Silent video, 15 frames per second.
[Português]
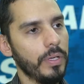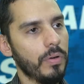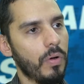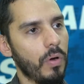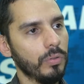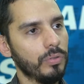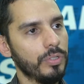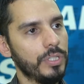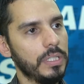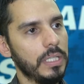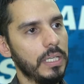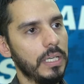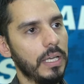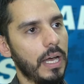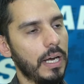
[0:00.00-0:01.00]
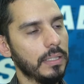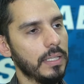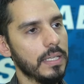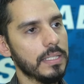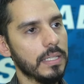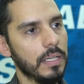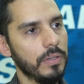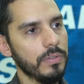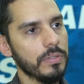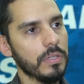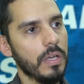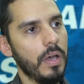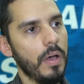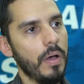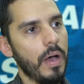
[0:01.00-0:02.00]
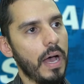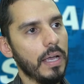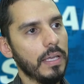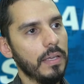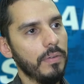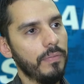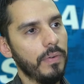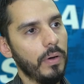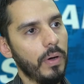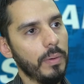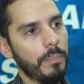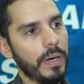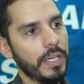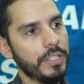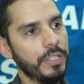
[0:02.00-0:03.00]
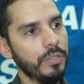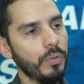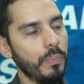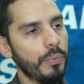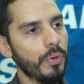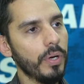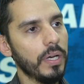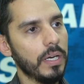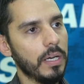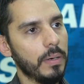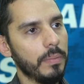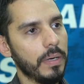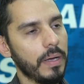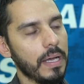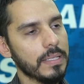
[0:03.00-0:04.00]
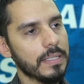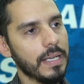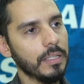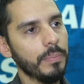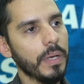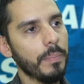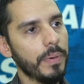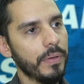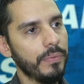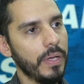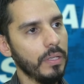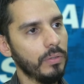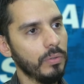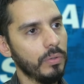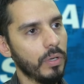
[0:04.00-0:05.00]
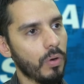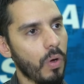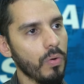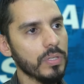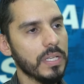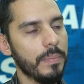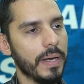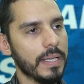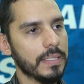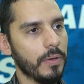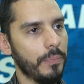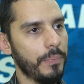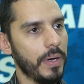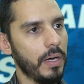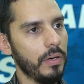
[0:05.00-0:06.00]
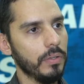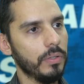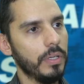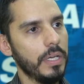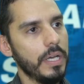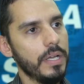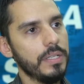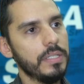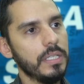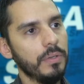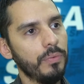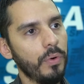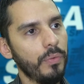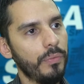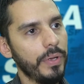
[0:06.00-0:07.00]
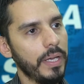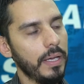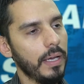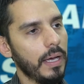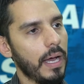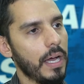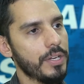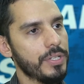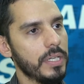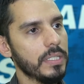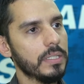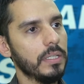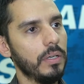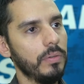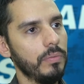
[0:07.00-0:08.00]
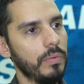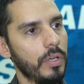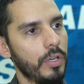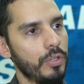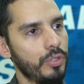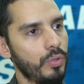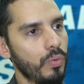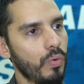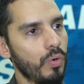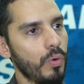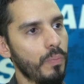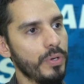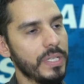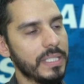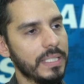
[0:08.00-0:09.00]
o encontro de artesãos que vão, a partir do programa assinado pela Prefeitura com o Sebrae São Paulo, desenvolver a gestão de um grupo de